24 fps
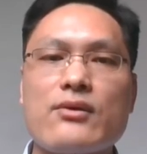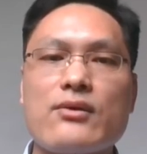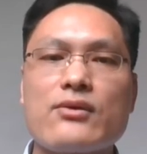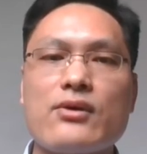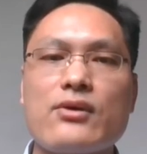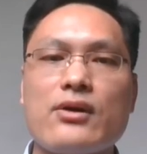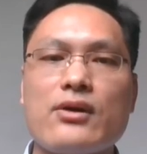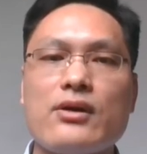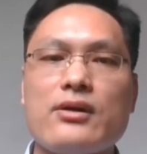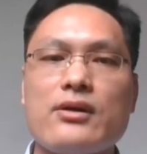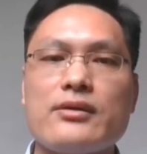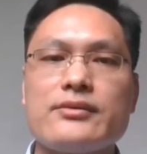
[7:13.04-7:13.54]

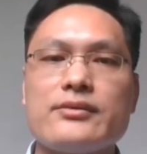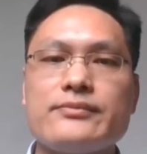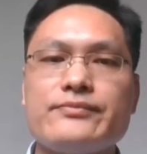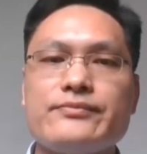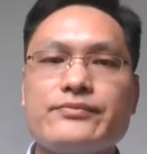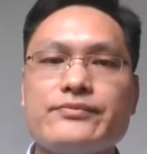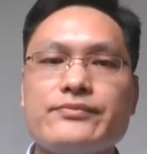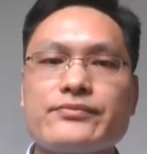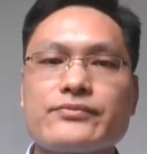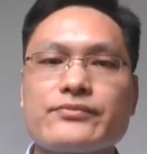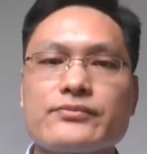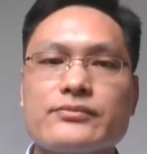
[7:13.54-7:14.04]
K K 的回
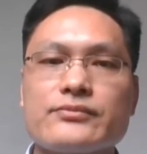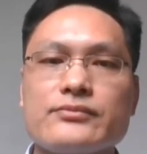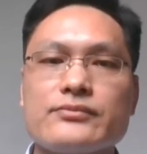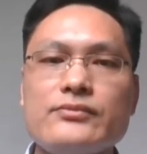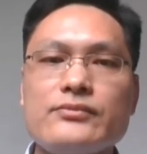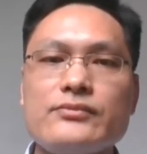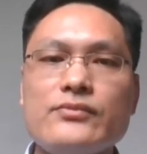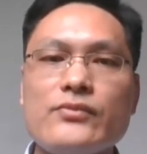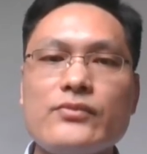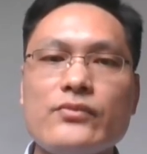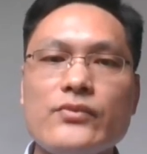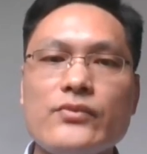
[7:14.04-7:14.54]
答确实
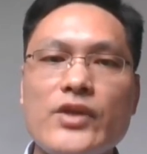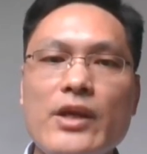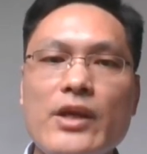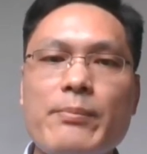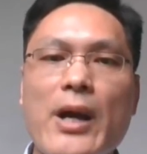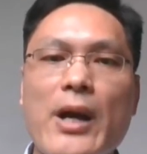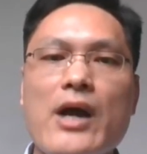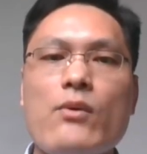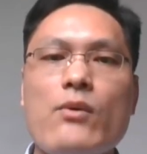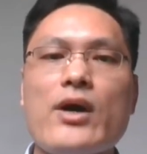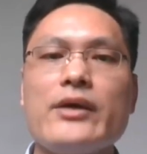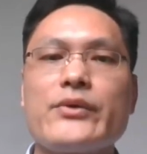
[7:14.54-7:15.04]
让我很
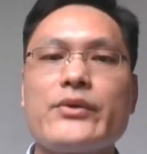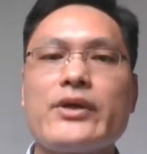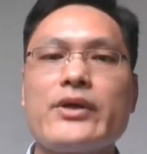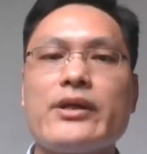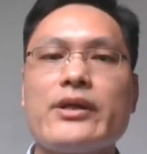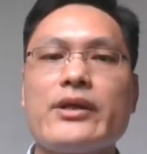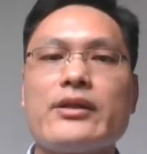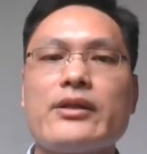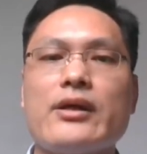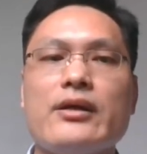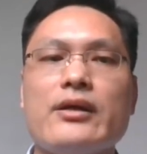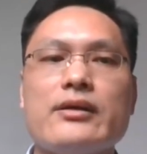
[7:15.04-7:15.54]
受启
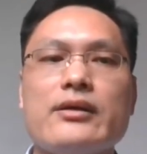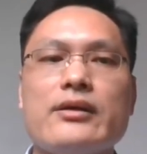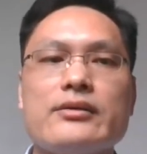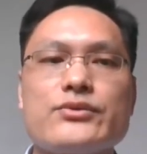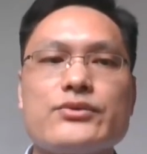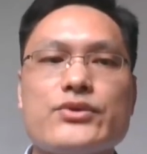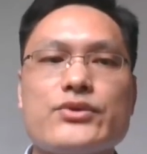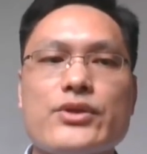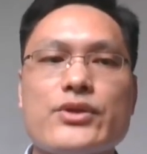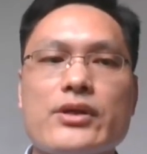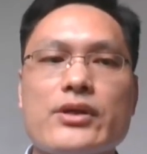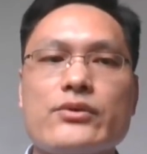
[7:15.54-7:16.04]
发，
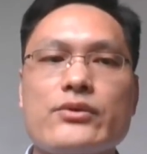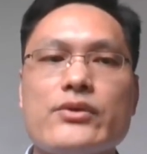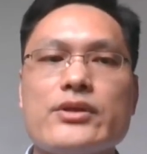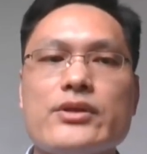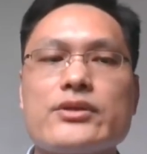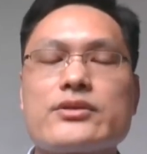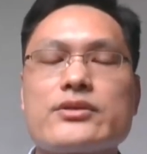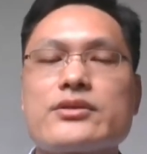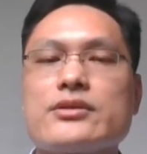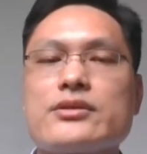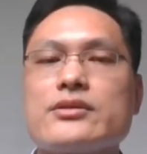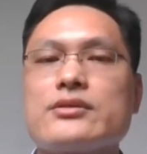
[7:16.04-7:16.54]
自由
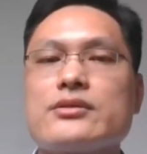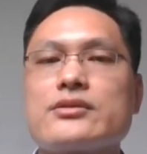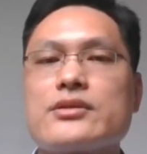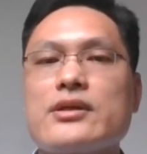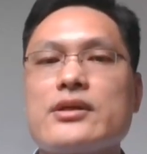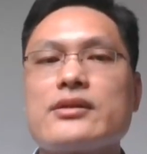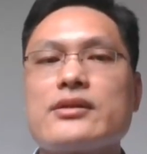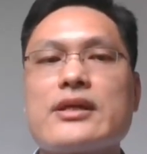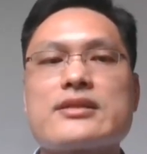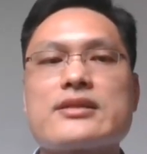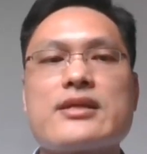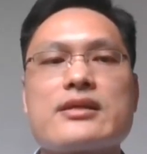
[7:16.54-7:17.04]
意志
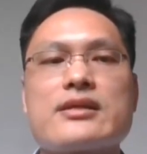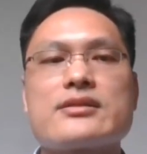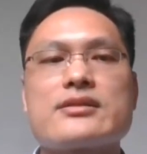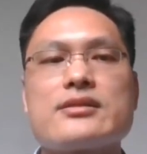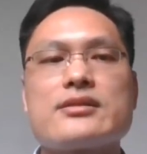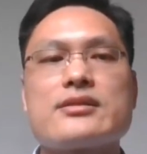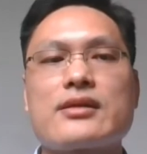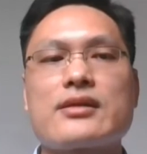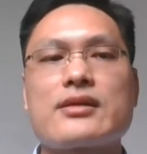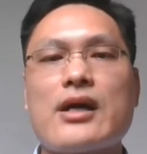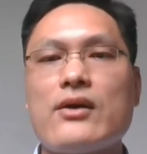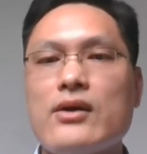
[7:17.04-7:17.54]

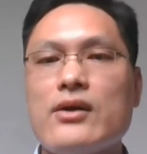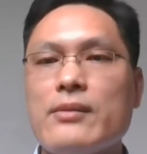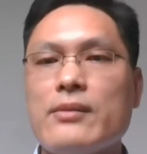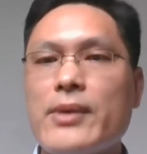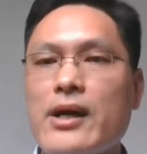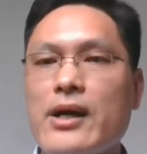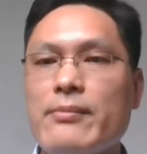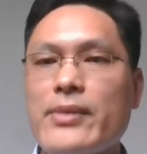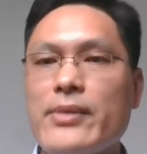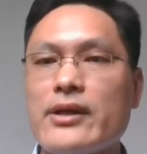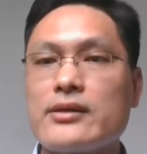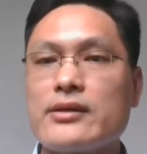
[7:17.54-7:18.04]
就是一种
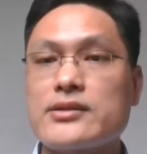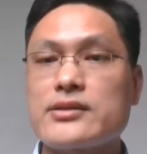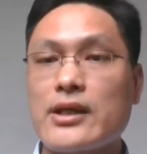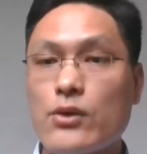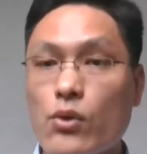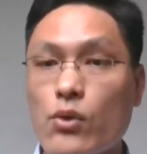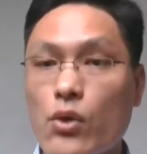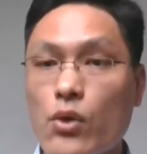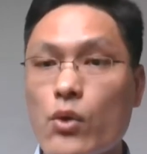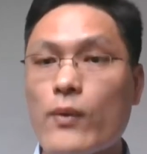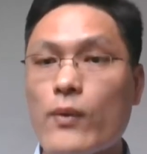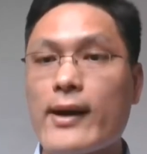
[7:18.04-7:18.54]
意志力，
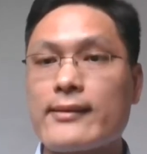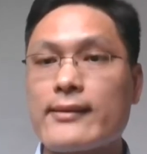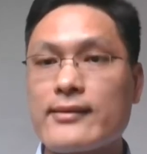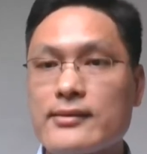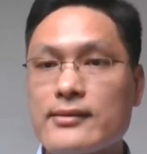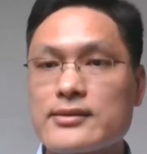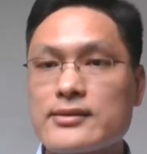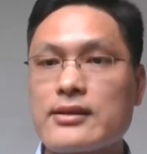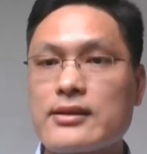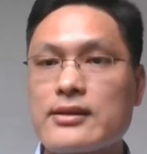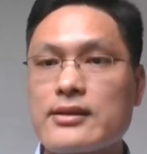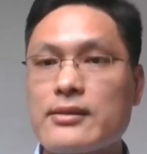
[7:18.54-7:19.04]

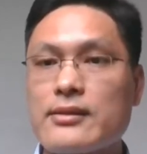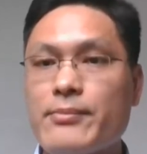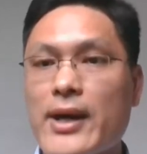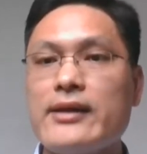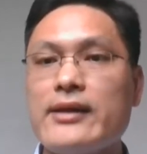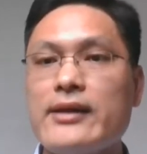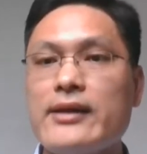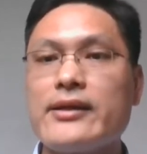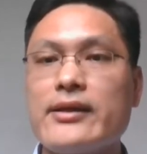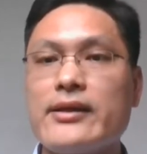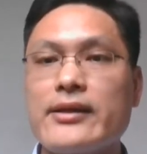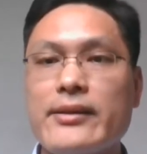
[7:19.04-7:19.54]
一种
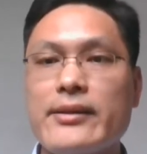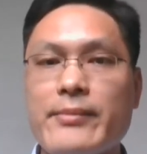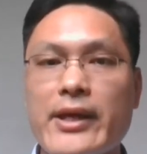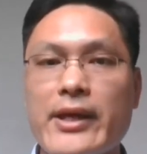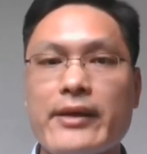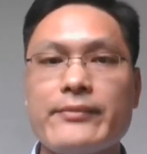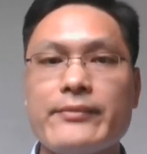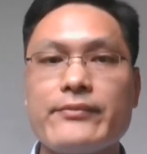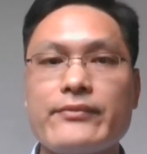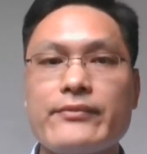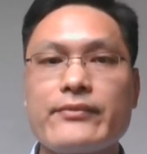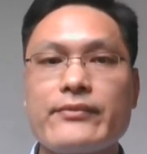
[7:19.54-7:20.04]
无从
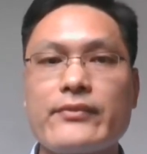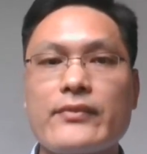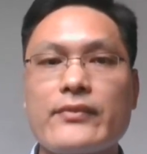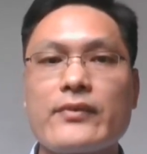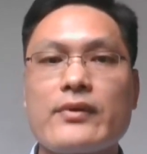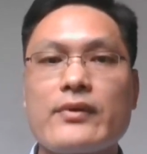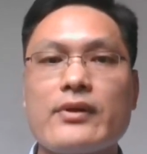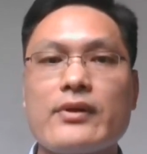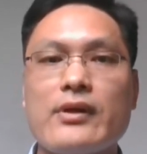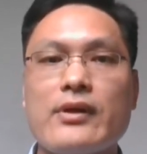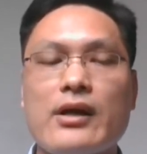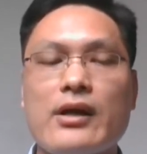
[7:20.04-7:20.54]
控制的
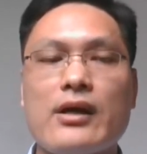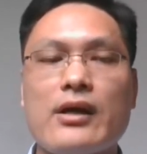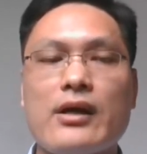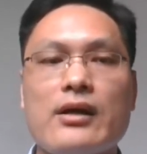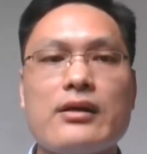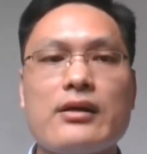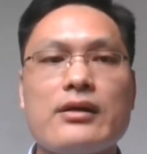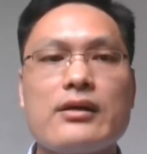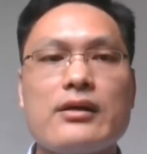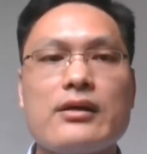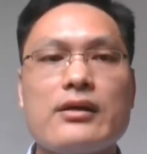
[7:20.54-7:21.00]
意志力。